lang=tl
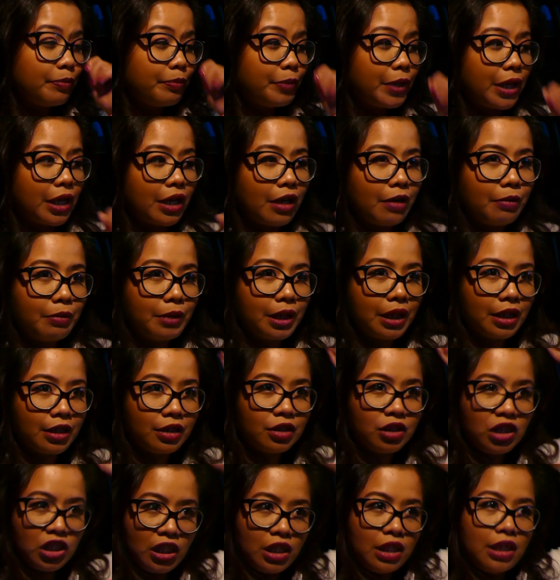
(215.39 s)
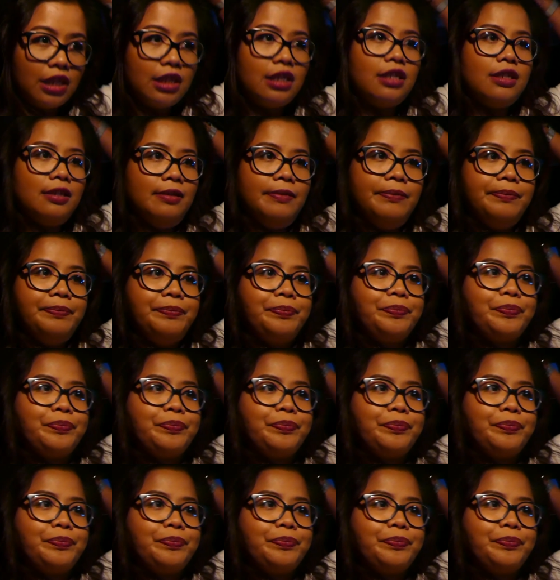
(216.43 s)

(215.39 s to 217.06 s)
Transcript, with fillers: para mag-check-in.